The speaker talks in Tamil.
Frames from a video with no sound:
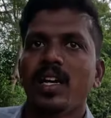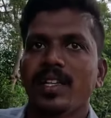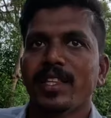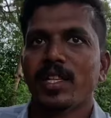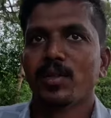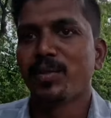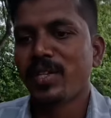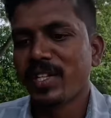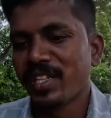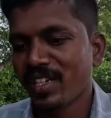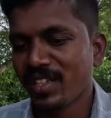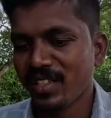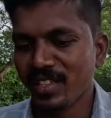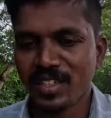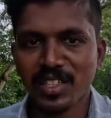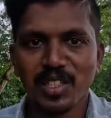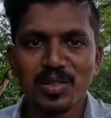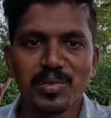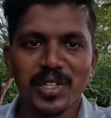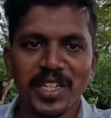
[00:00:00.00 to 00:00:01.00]
அந்த பாதையாக
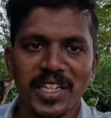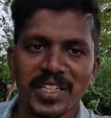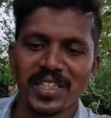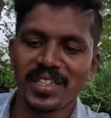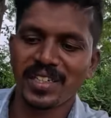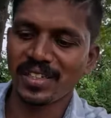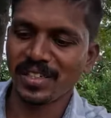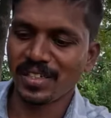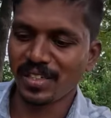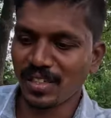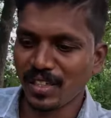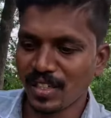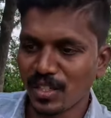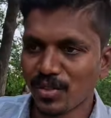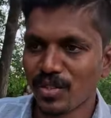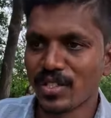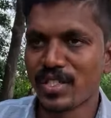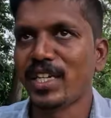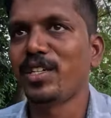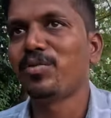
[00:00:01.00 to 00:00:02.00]
தான் இருக்கும்னு நினைக்கிறேன்
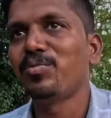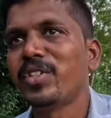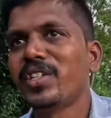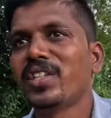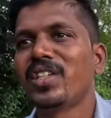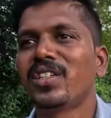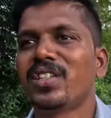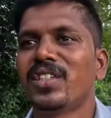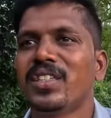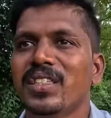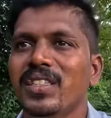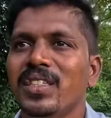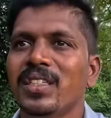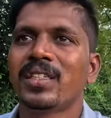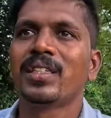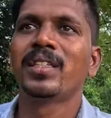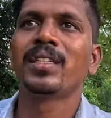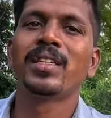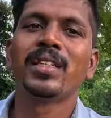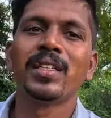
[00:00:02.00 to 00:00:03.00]
அதெல்லாம் வந்து ஜாயின் பண்ணியிருக்கோம்
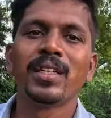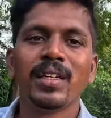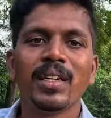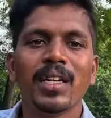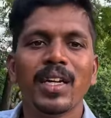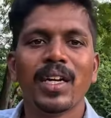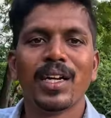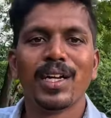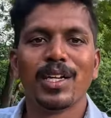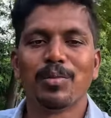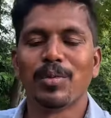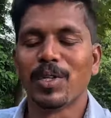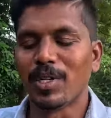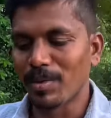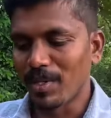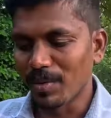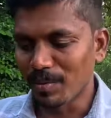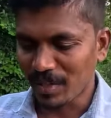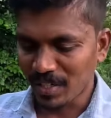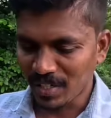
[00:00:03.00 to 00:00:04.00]
இப்போ
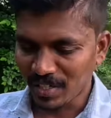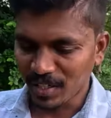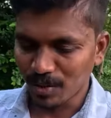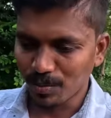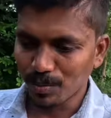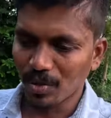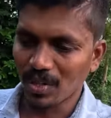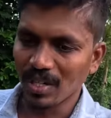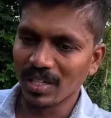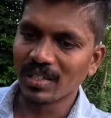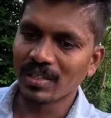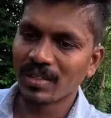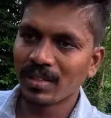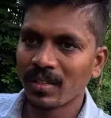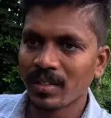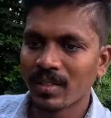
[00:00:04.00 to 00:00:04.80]
அப்படியே மேலே ஏறி போகலாம்